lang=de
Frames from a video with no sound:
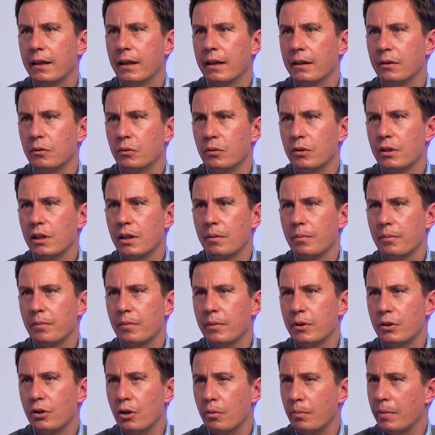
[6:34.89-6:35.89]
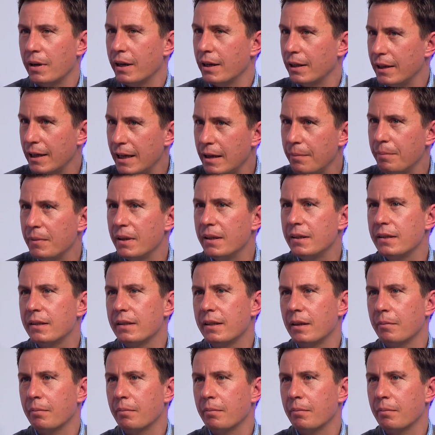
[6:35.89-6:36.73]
an unserem Sommererlebnis,